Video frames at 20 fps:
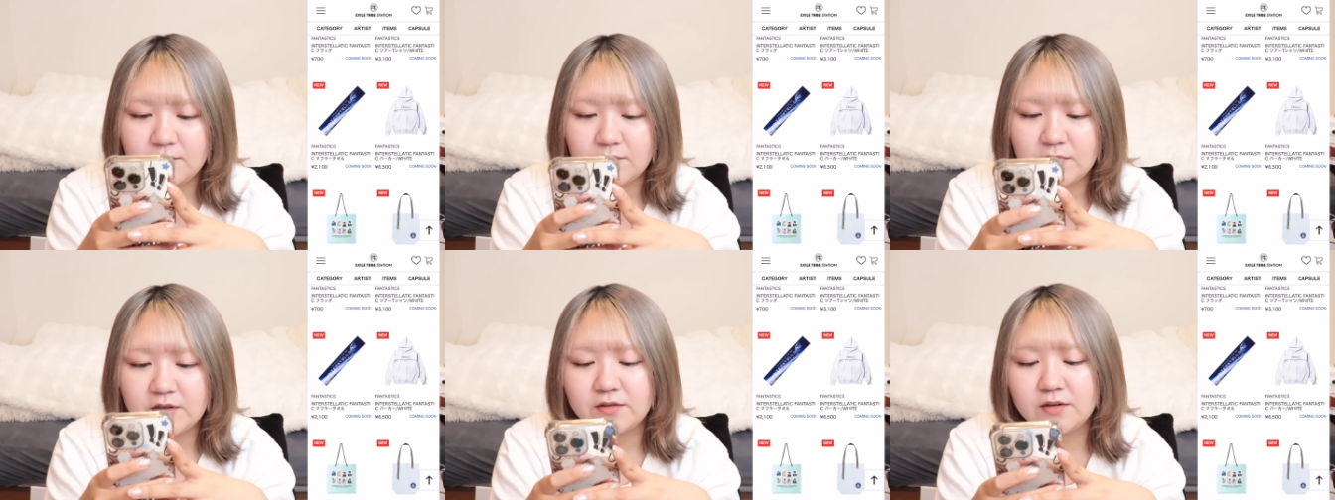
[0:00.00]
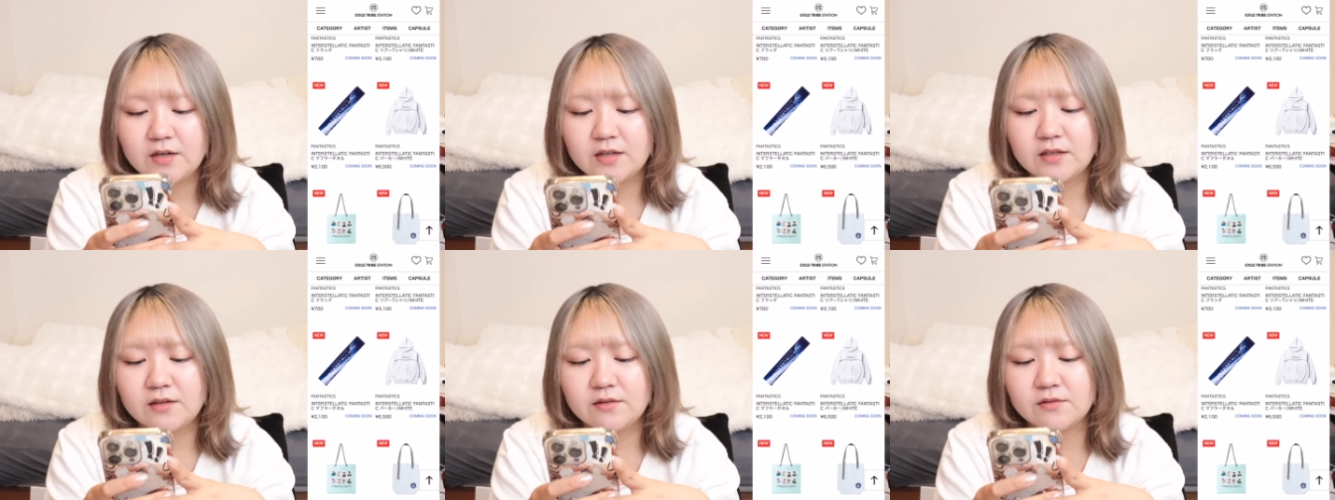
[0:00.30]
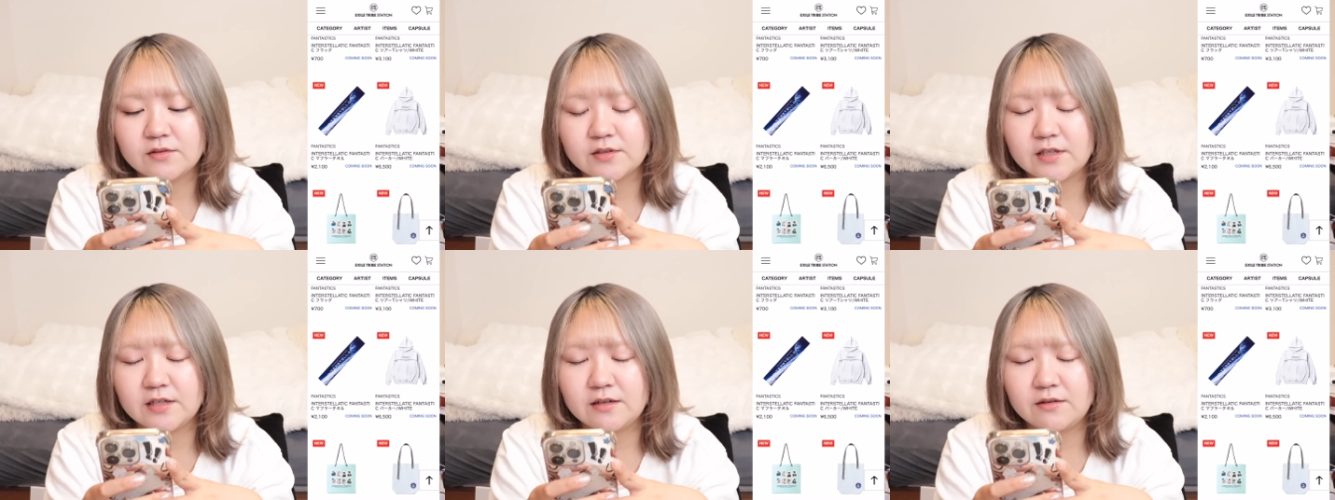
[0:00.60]

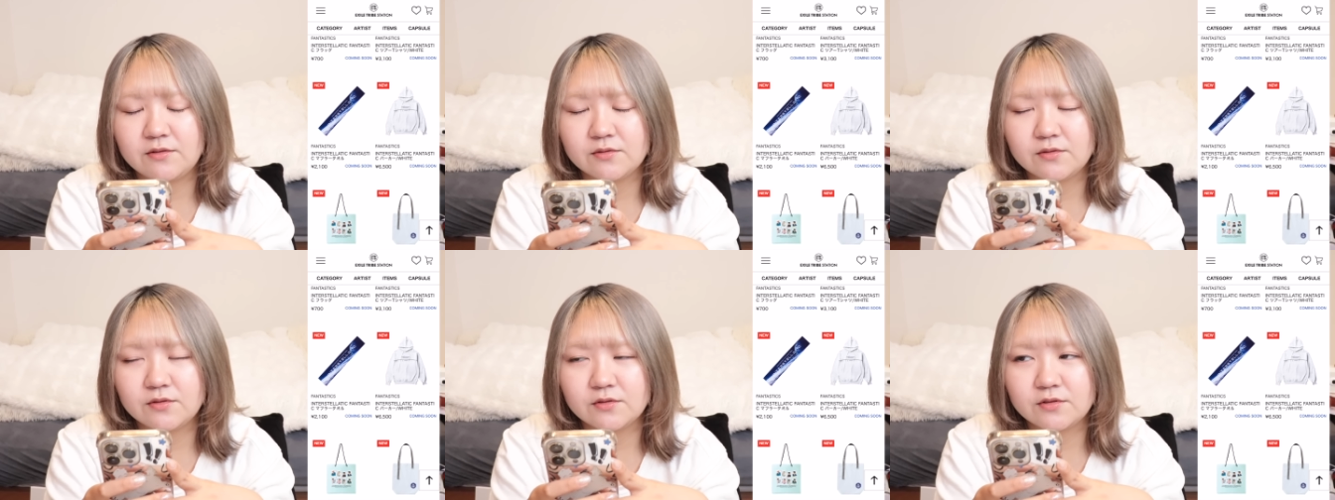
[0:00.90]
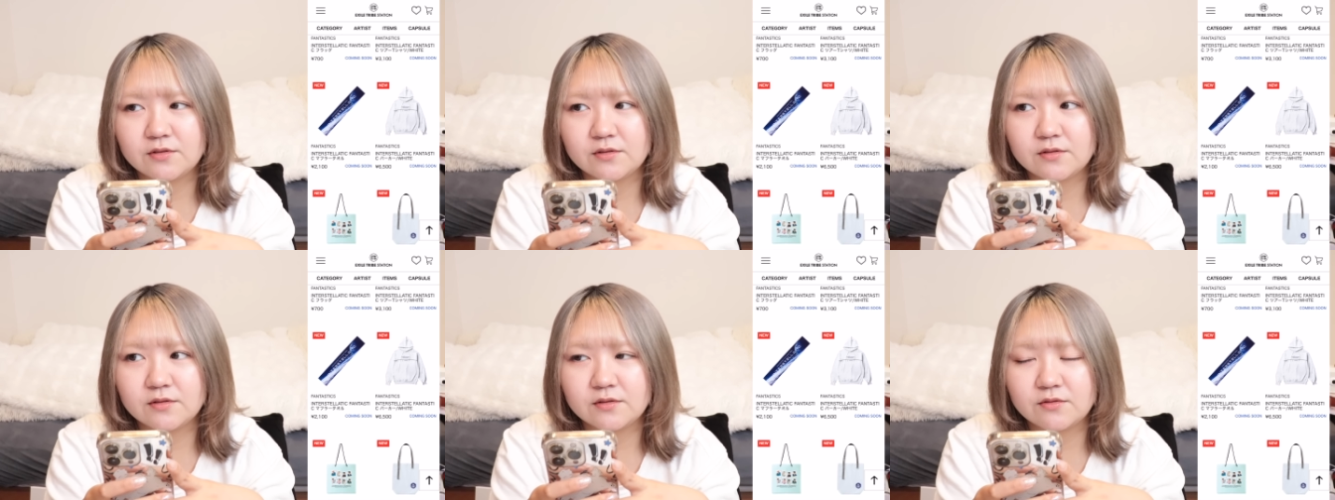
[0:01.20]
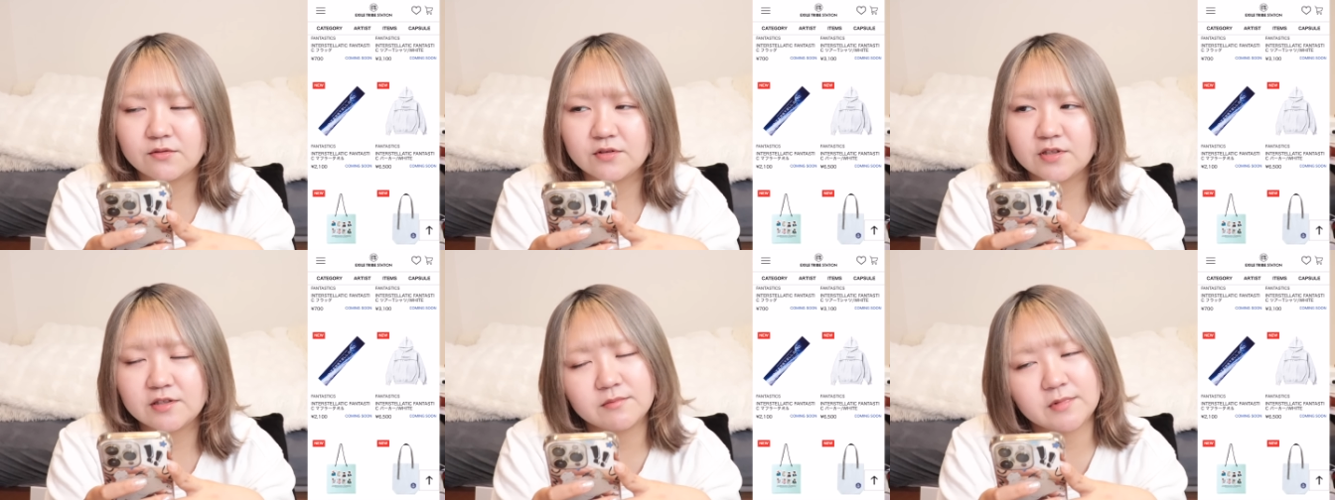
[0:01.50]
マフラータオルさほんと
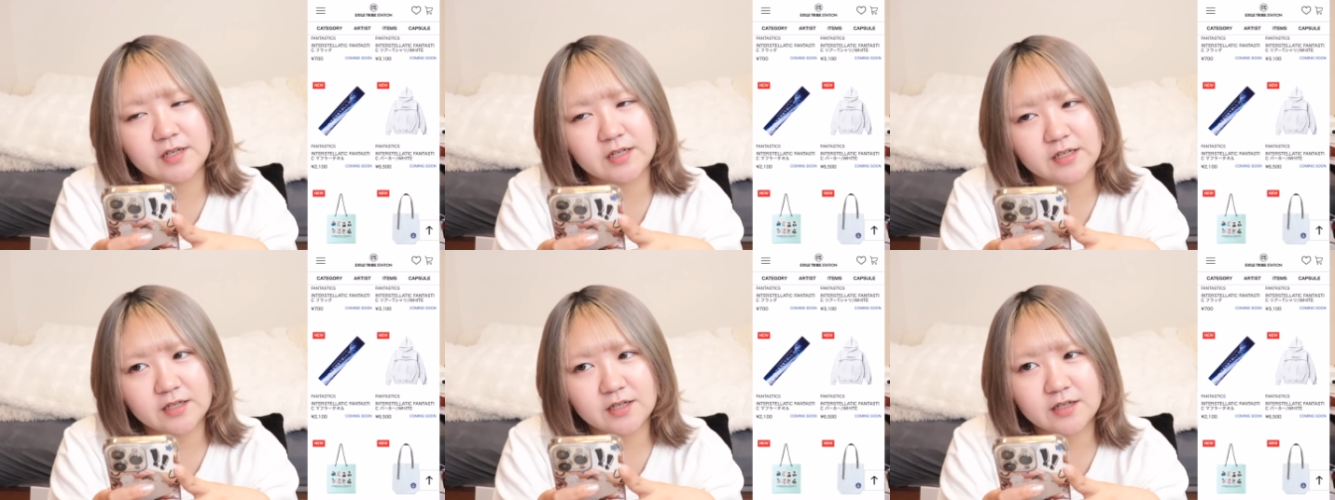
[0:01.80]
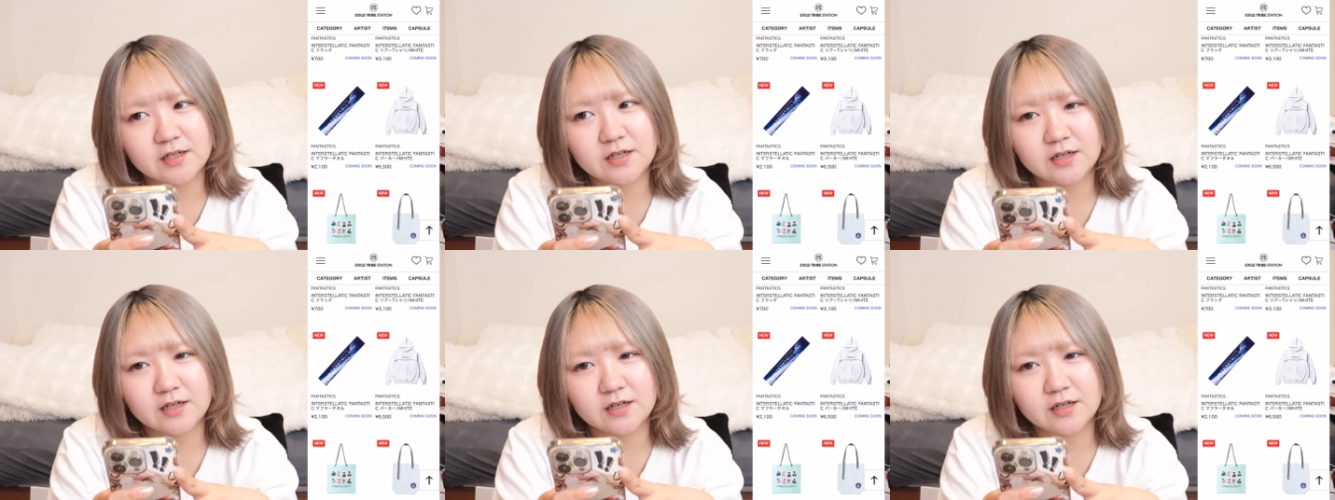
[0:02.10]
少し前